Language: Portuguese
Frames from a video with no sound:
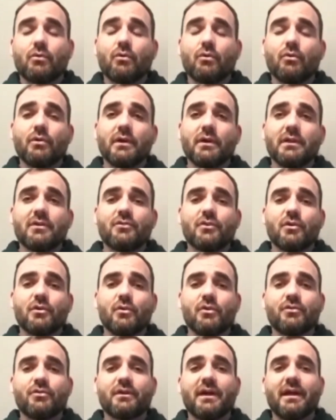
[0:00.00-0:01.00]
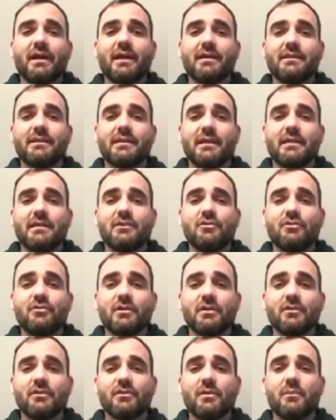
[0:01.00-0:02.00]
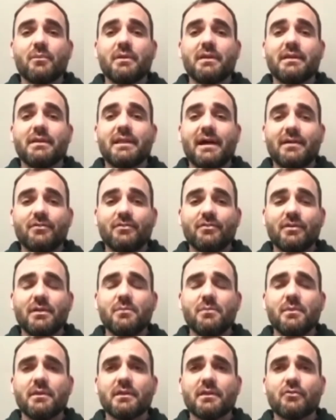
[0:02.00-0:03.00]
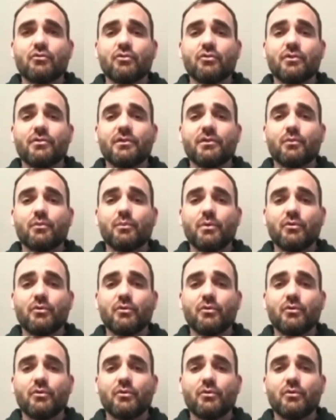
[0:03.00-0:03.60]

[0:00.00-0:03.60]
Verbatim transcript: com relação às características, habilidades e limitações das